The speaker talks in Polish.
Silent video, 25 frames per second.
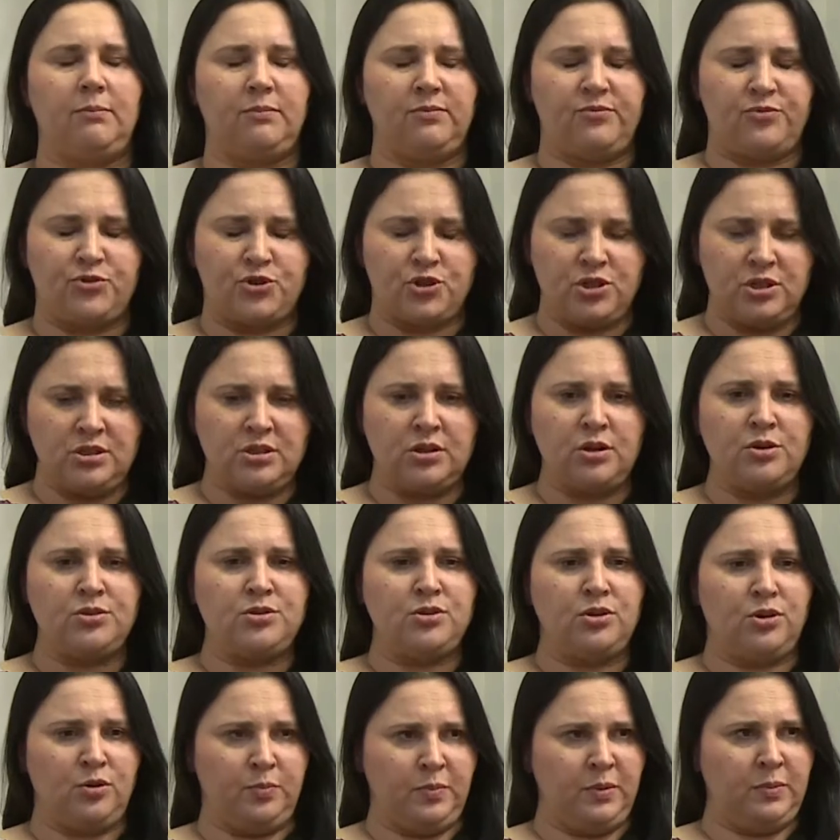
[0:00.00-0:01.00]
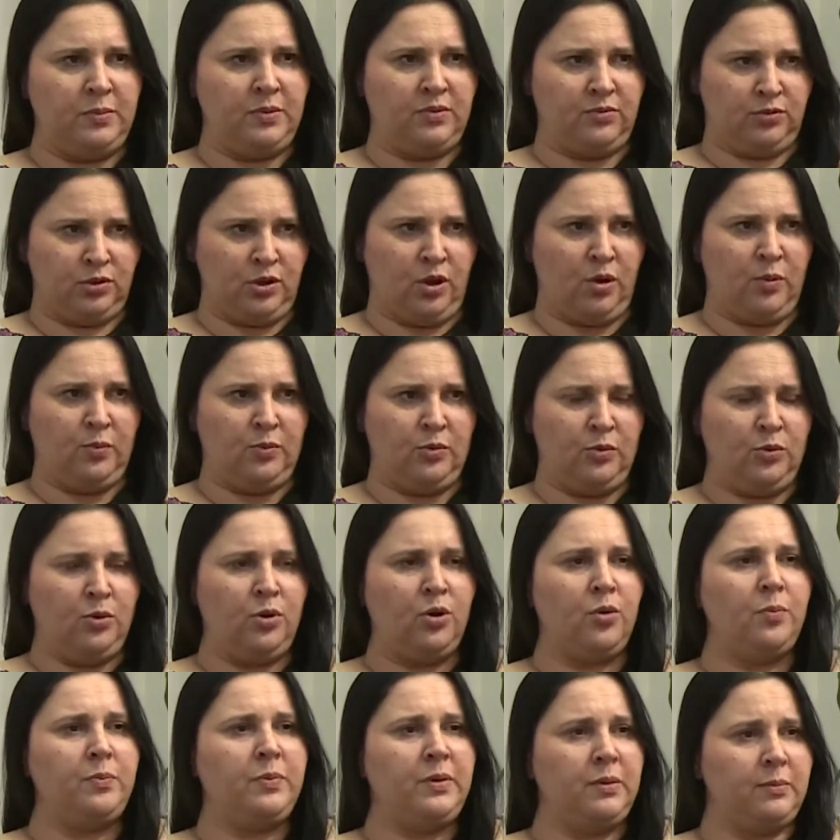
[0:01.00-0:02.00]
wszystko co robimy w domu,
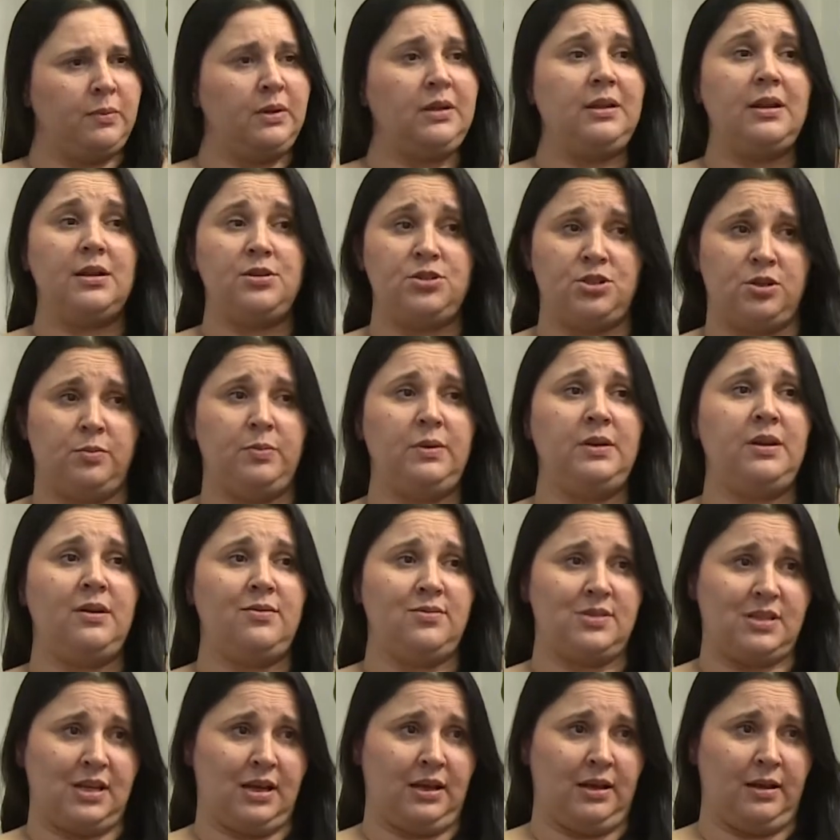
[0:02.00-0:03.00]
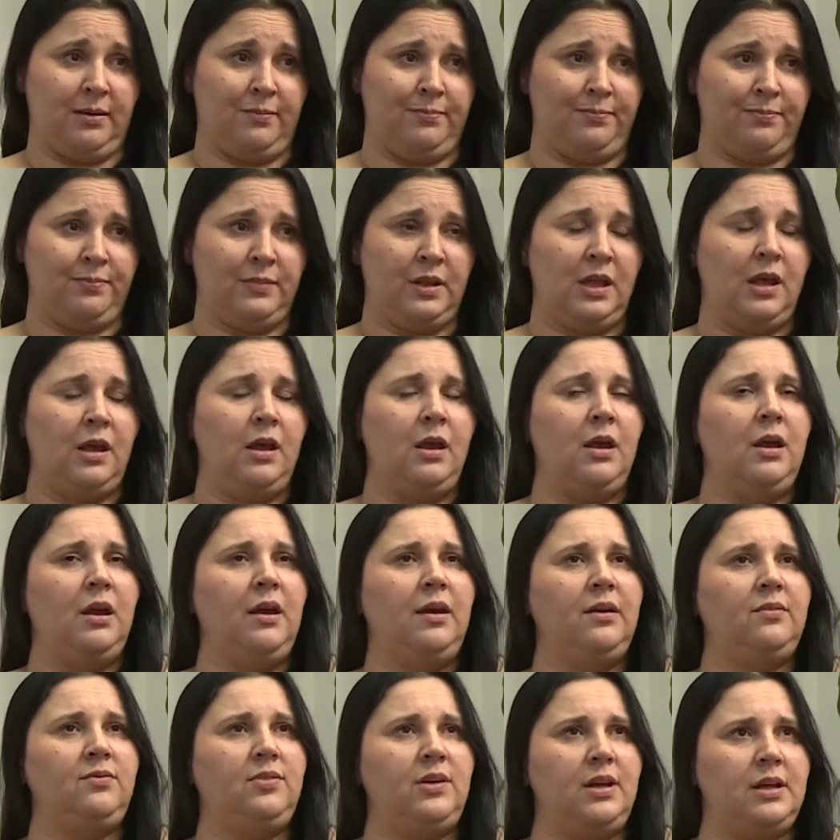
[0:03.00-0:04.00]
robimy dla siebie nawzajem.
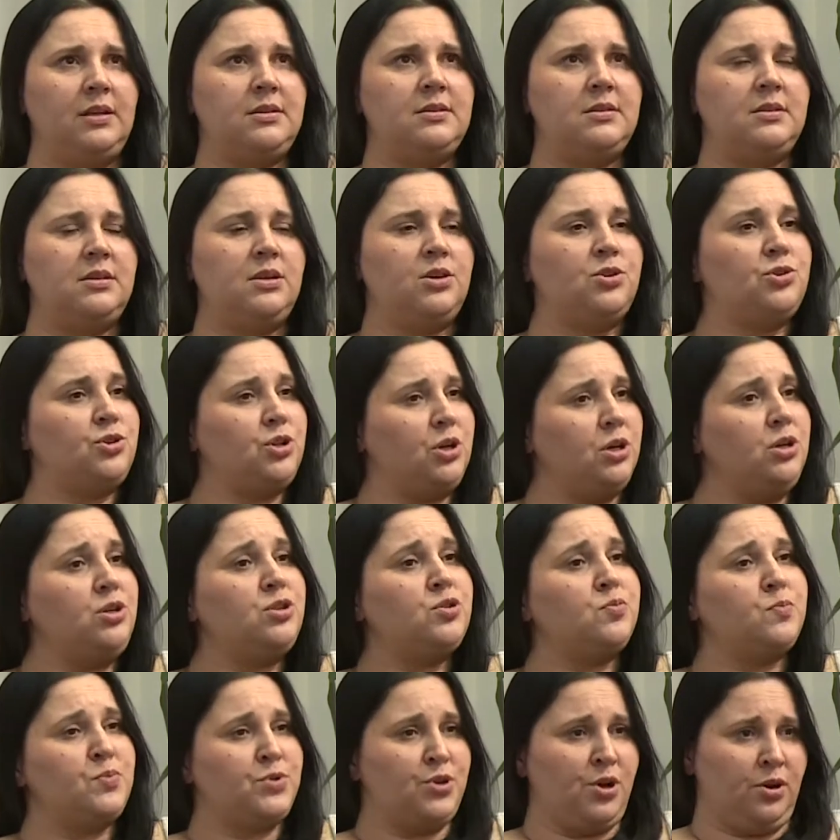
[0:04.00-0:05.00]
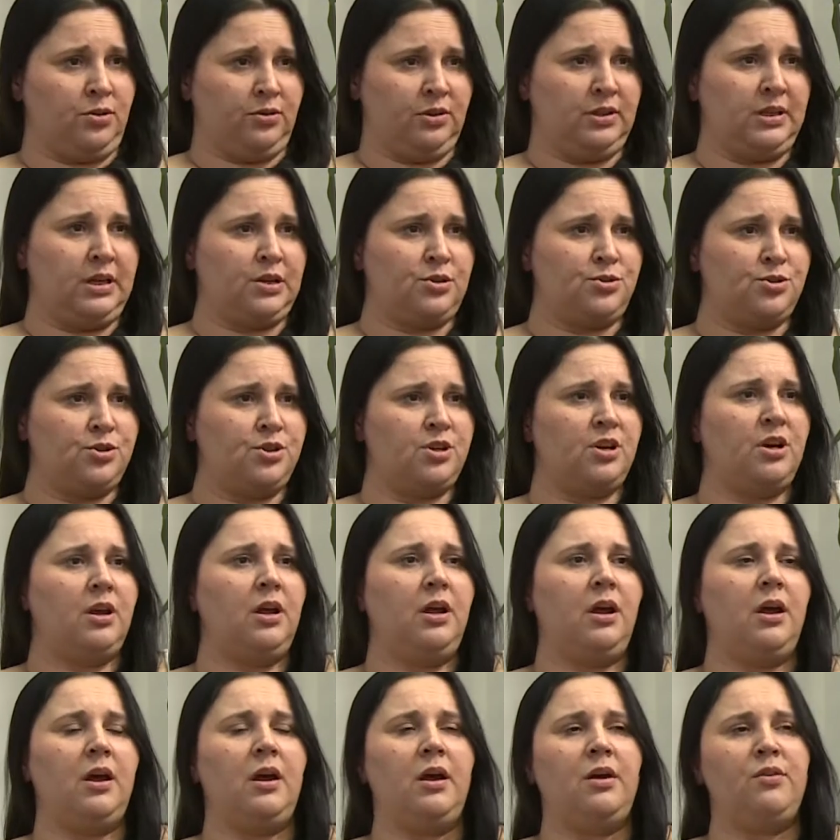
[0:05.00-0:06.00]
Więc jeżeli sprzątasz
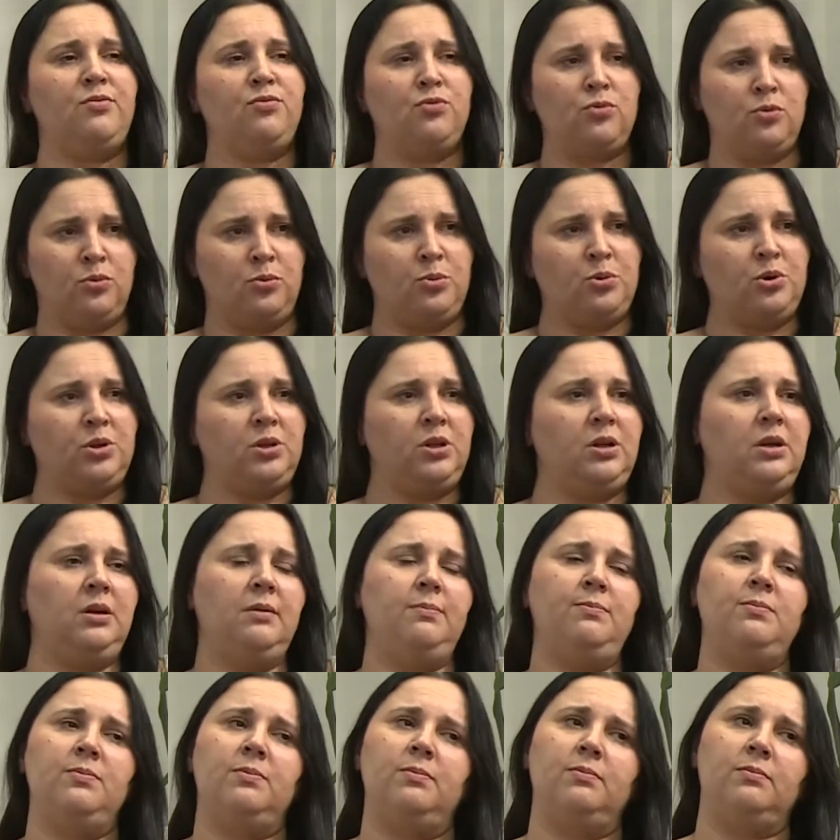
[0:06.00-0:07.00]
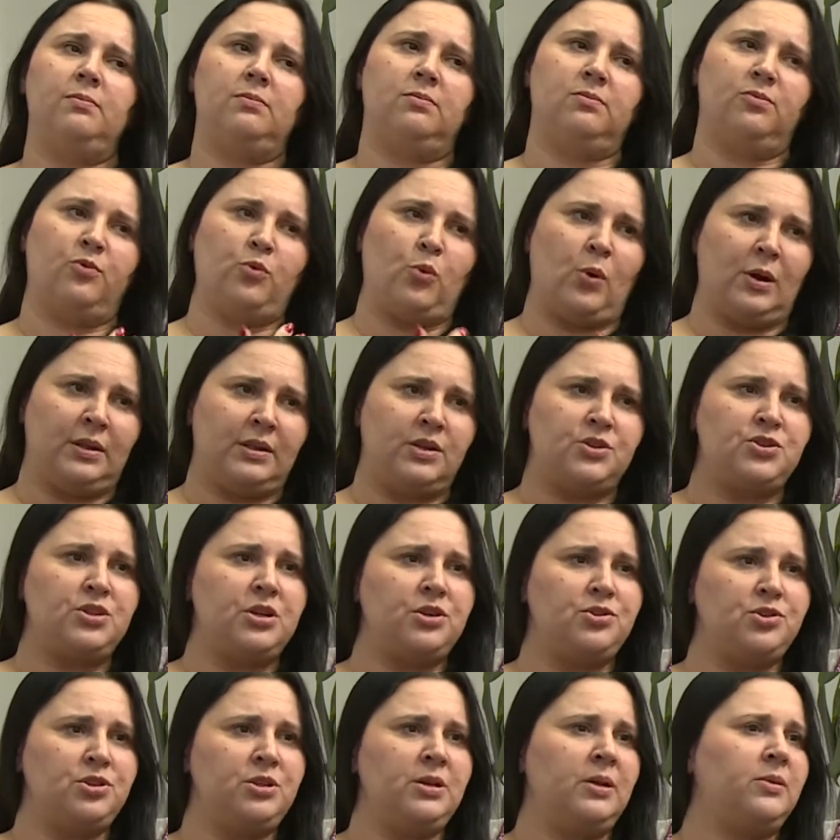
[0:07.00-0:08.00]
e, w kuchni, wkładasz
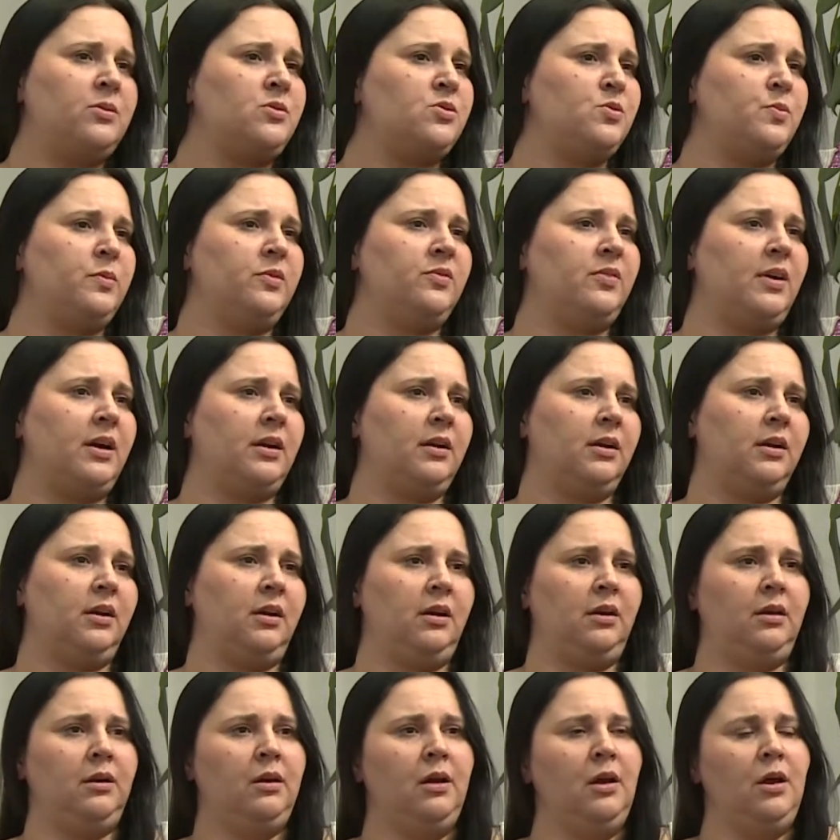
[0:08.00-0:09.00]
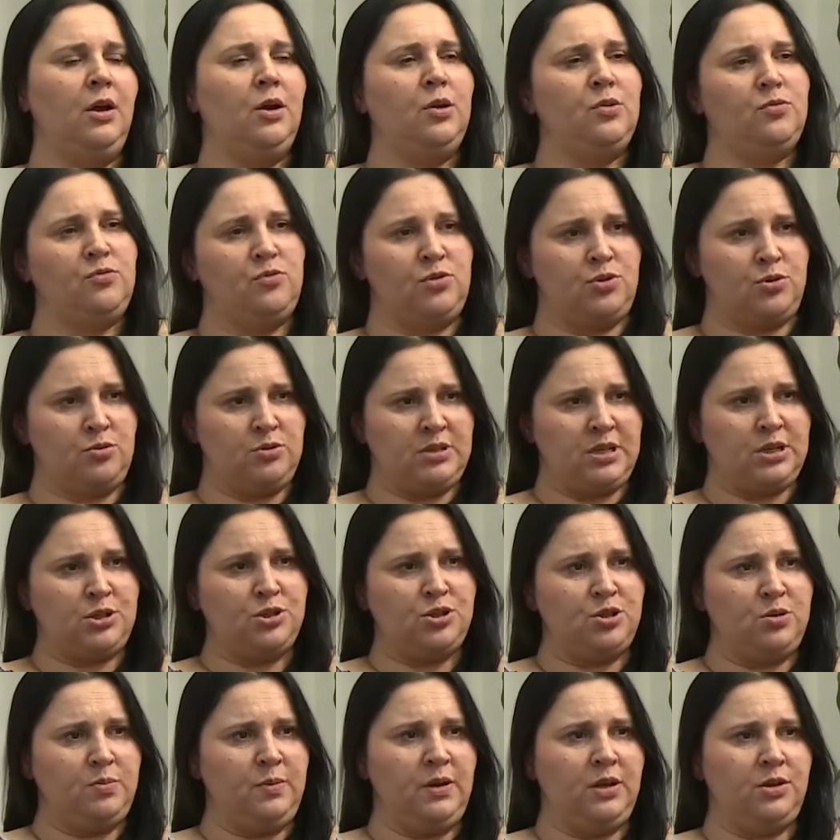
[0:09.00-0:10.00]
naczynia do zmywarki, wyrzucasz
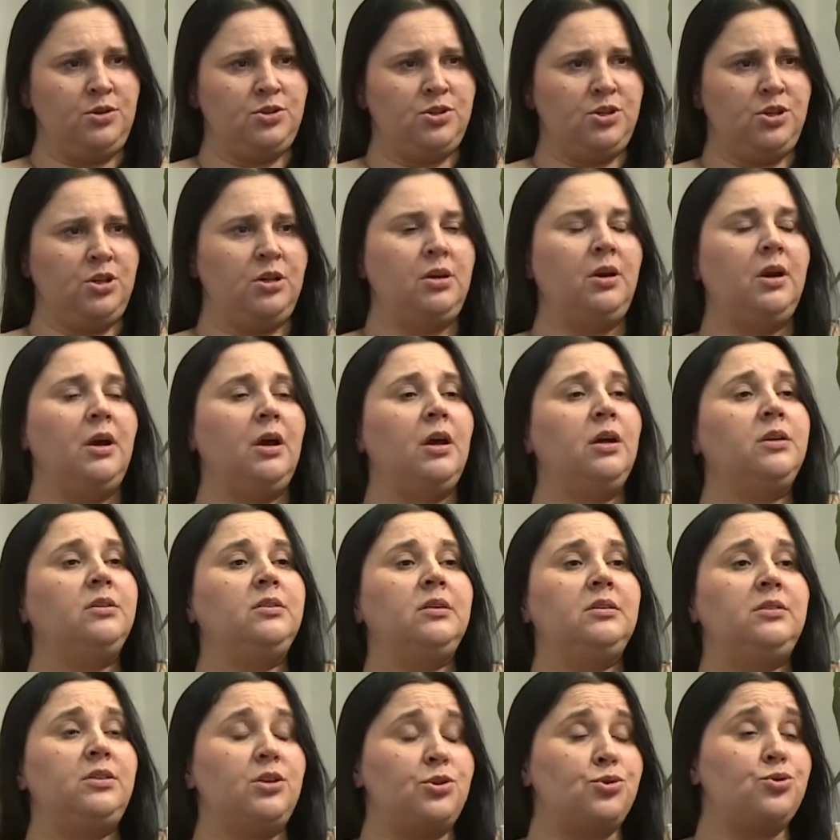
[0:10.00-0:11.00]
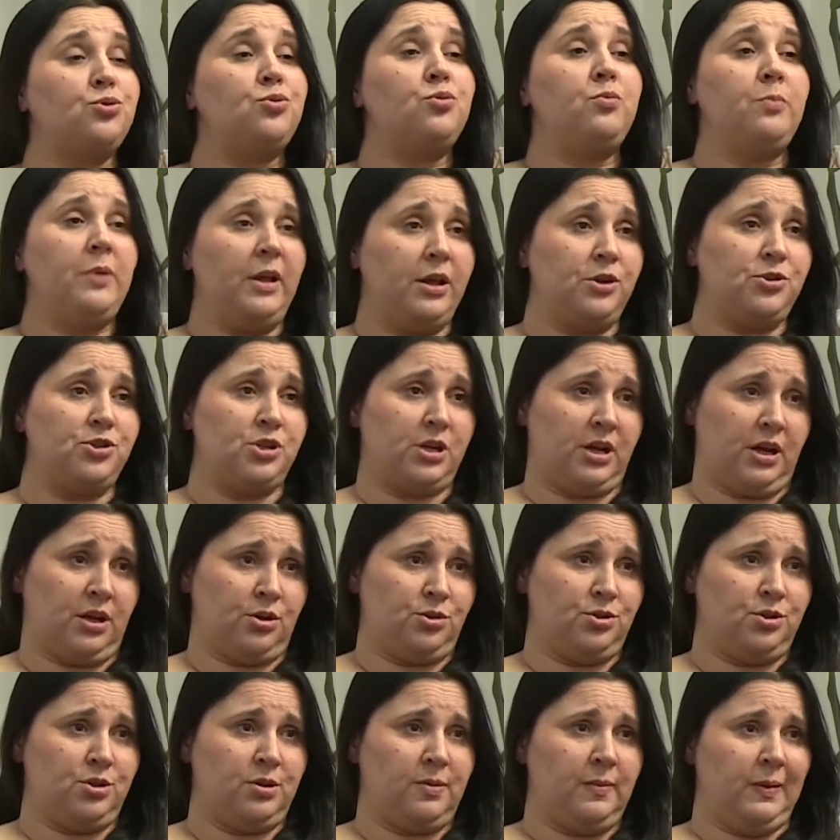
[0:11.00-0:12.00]
śmieci, ty też tu
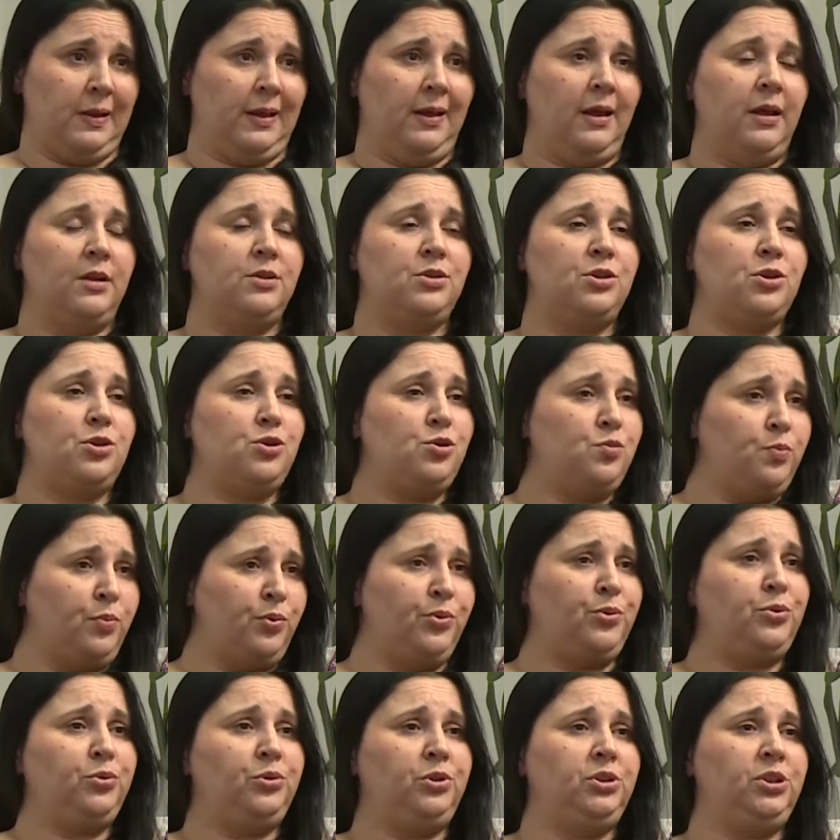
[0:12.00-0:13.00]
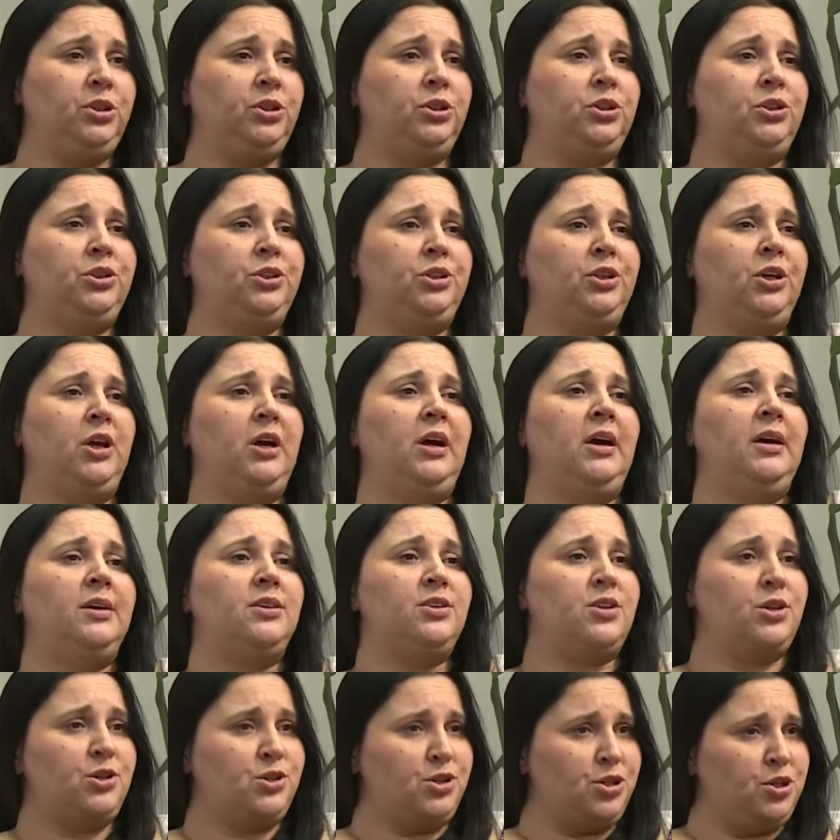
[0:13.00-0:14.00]
mieszkasz, też brudzisz,
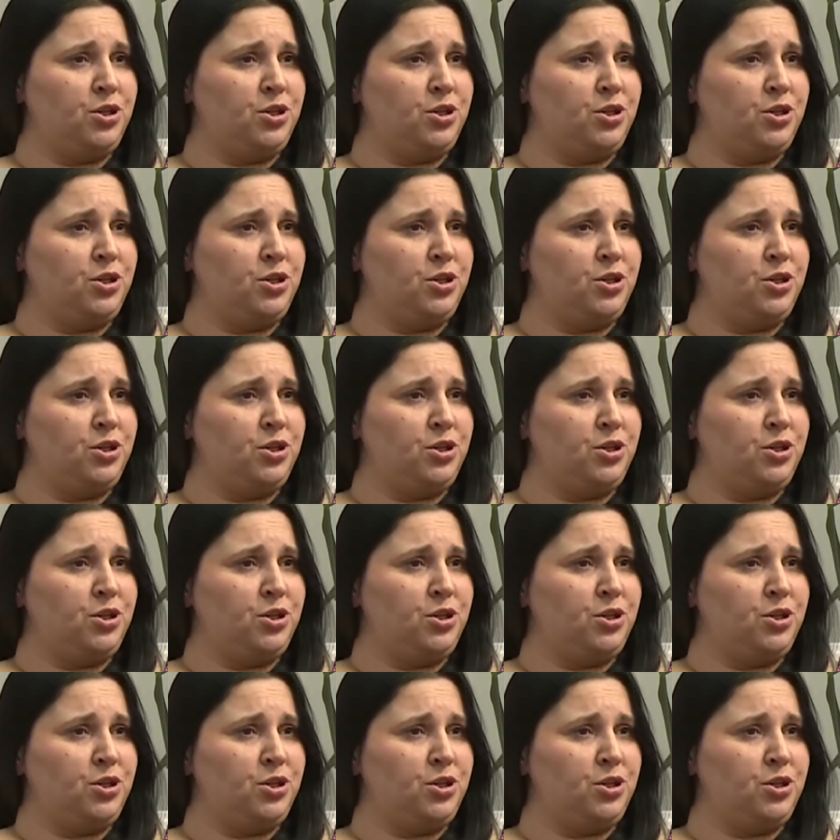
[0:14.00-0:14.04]
też